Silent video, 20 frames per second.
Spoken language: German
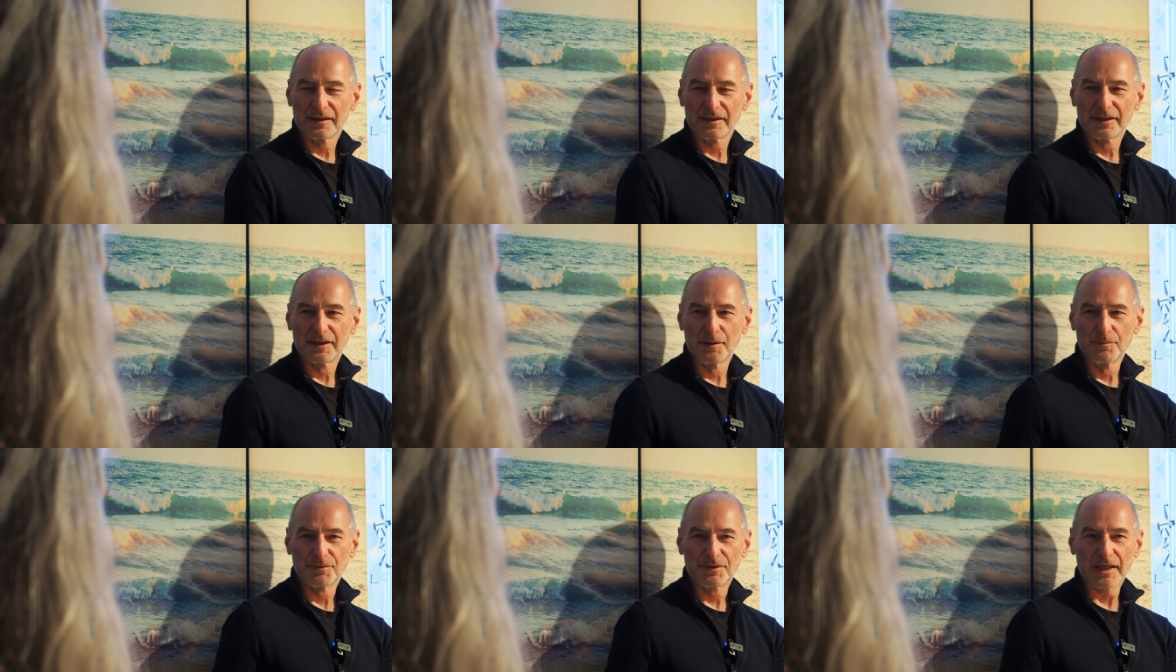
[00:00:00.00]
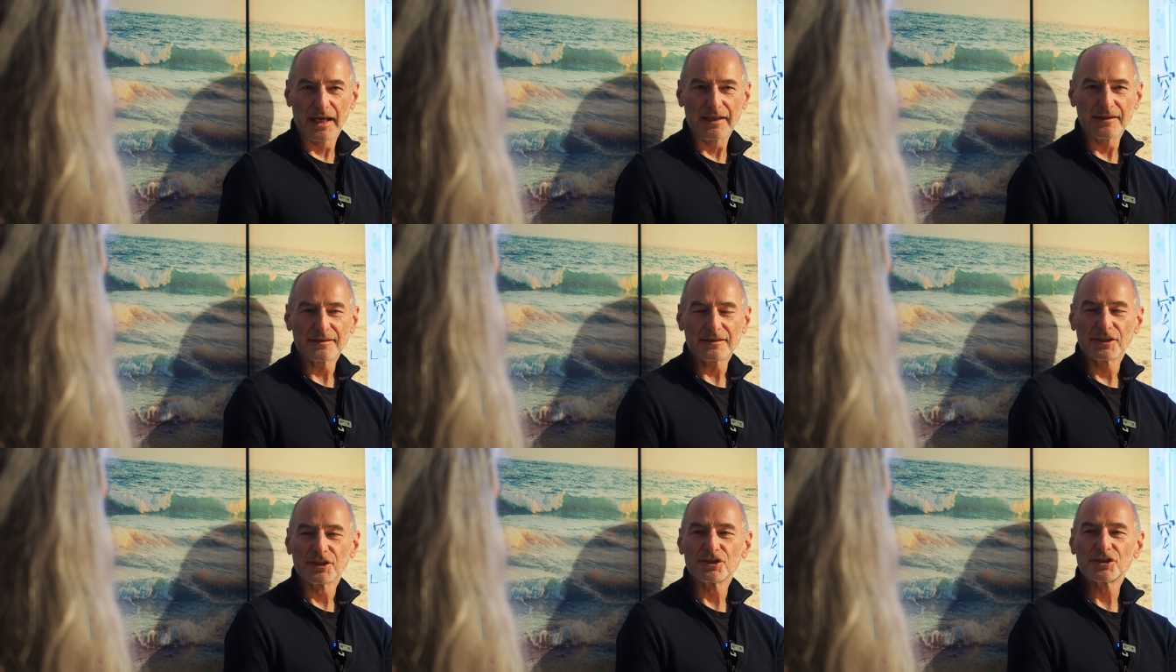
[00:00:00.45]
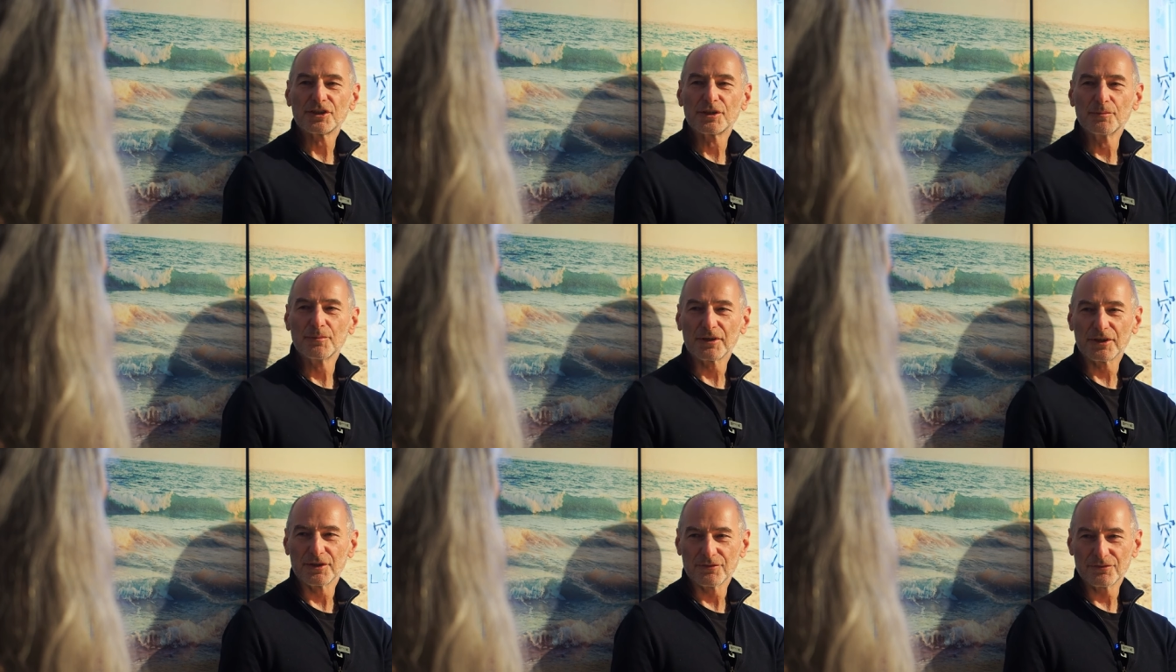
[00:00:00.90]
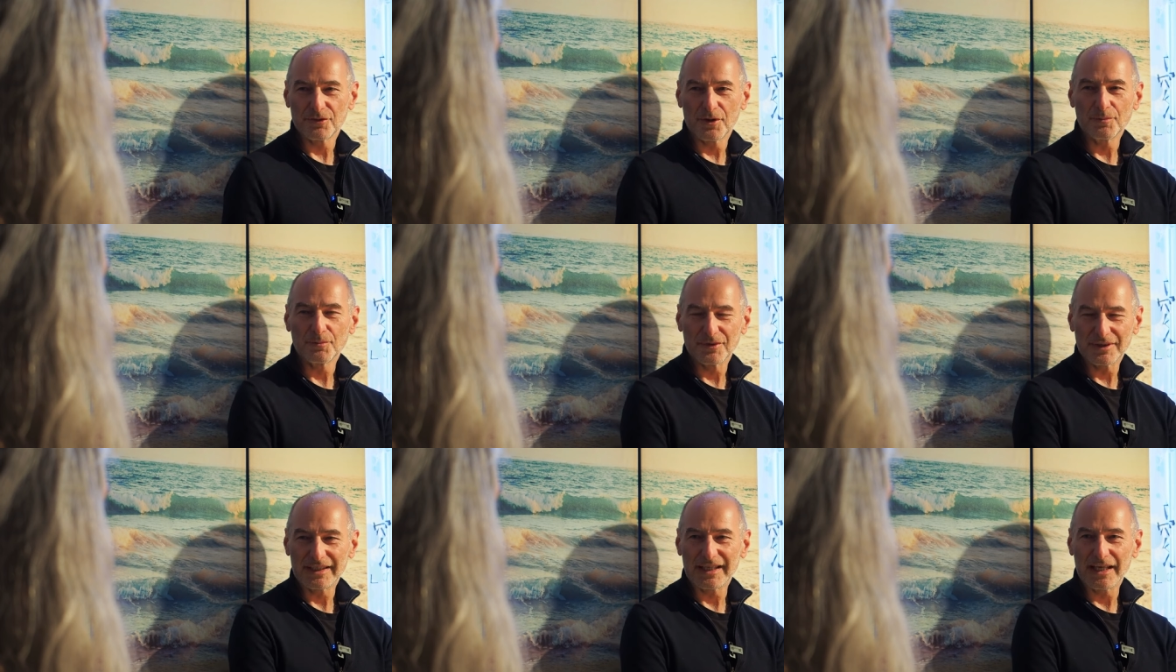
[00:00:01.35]
gibt einzelnen Stimmungen
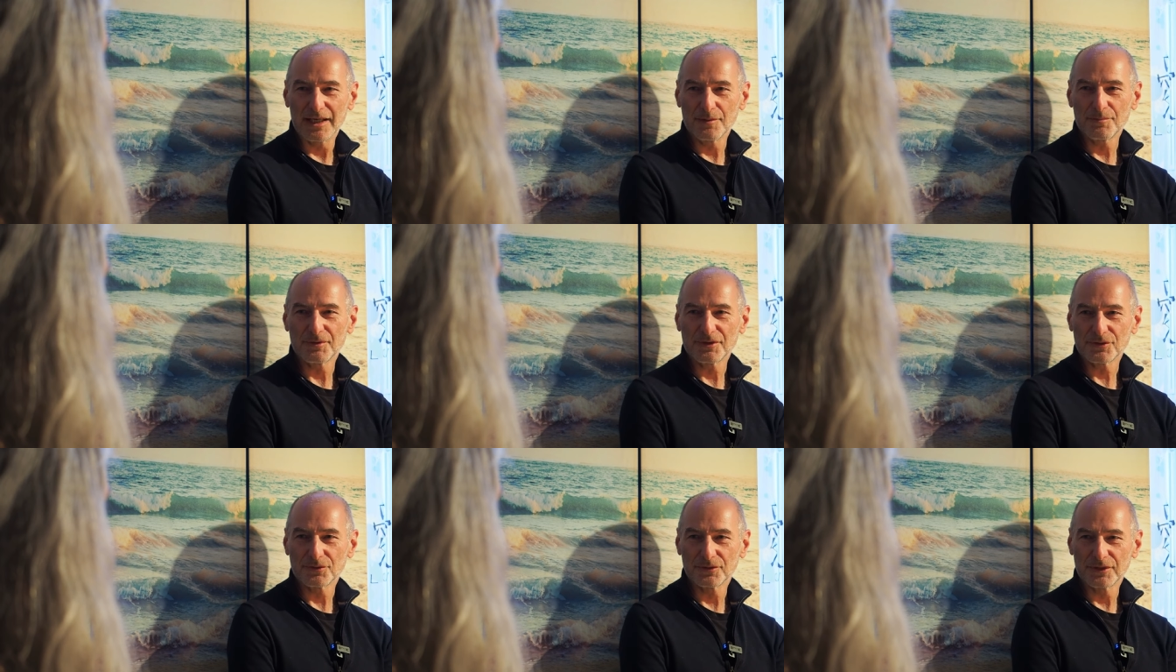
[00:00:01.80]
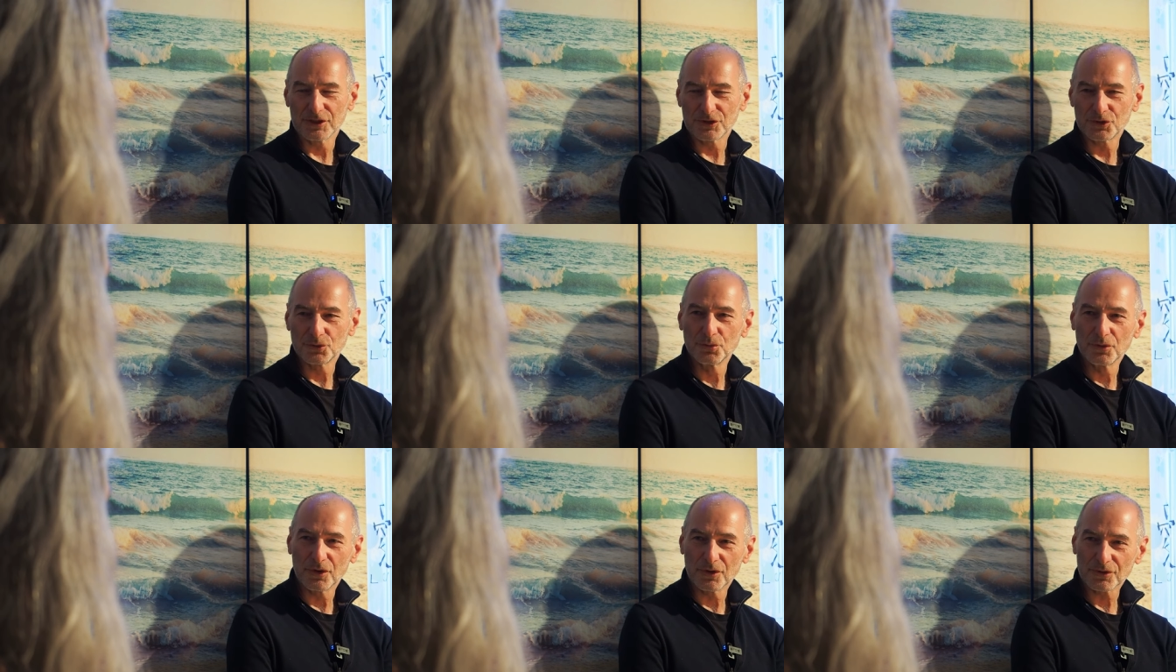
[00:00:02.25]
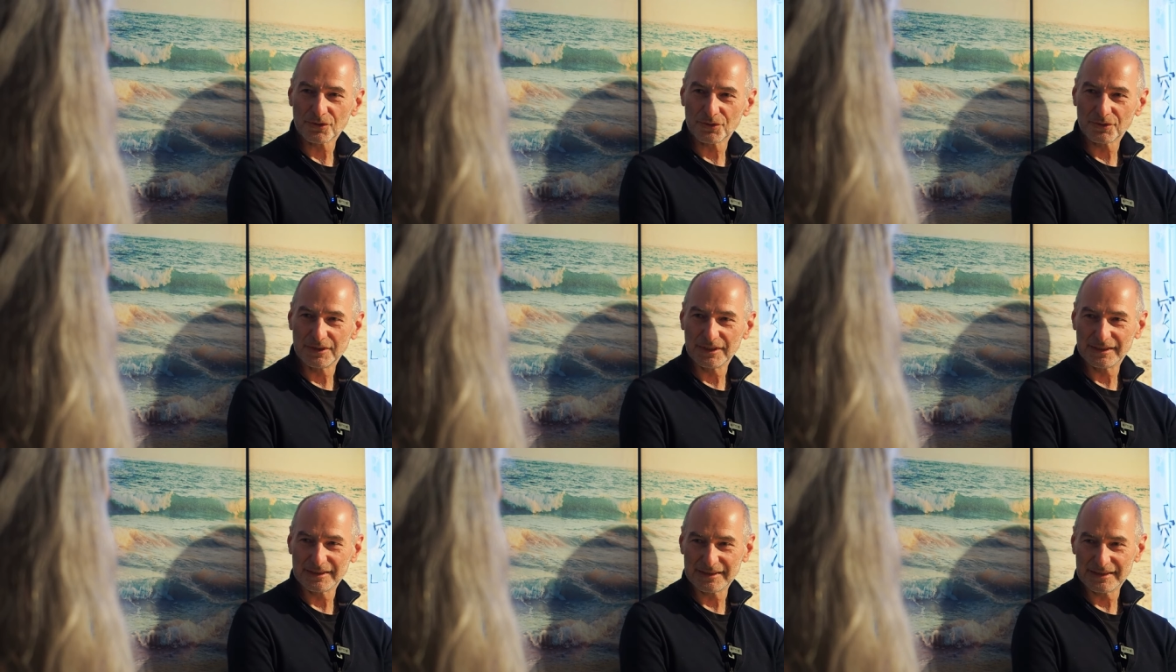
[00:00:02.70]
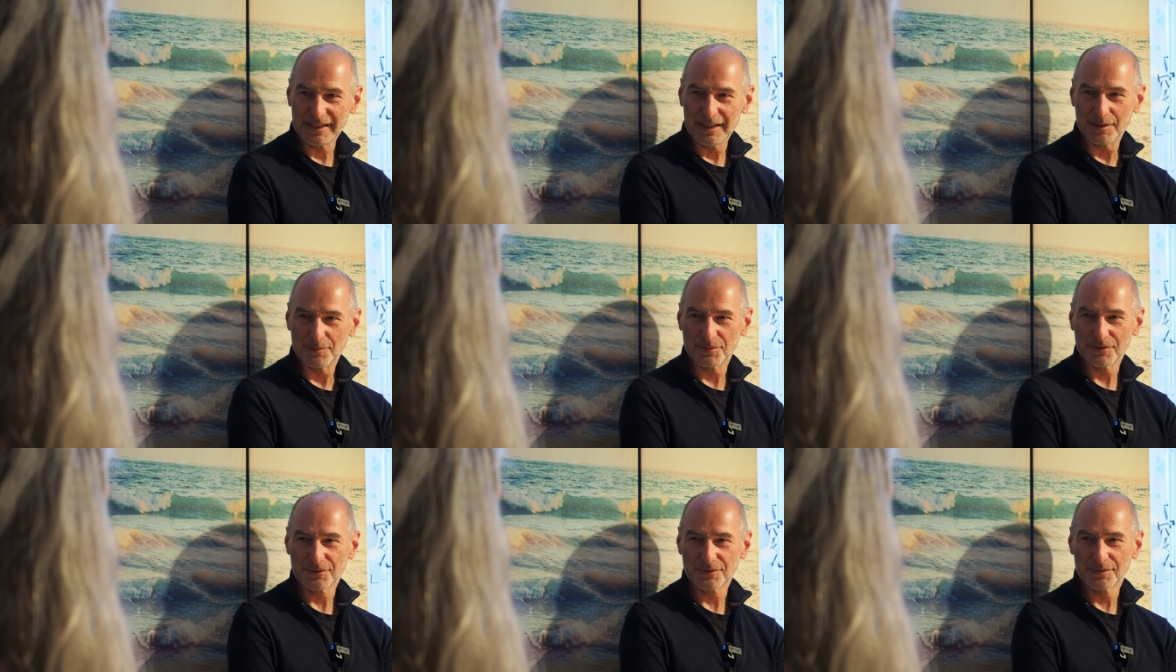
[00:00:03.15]
Farben und Gelb ist so der Zugang zu sich
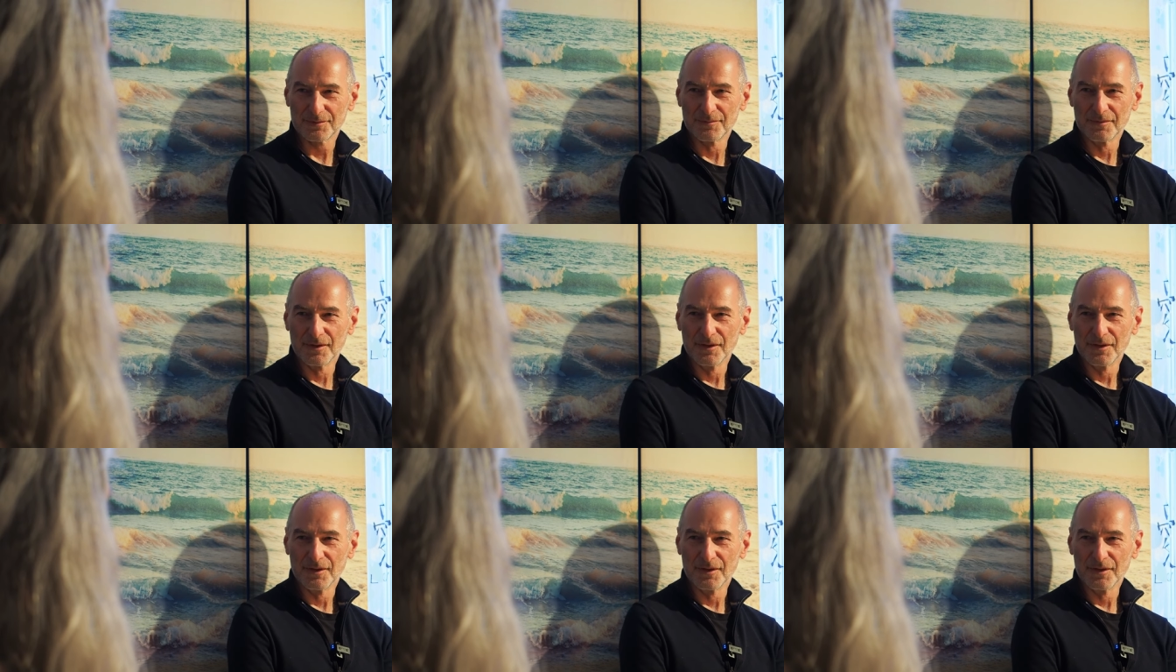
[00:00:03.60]
selbst.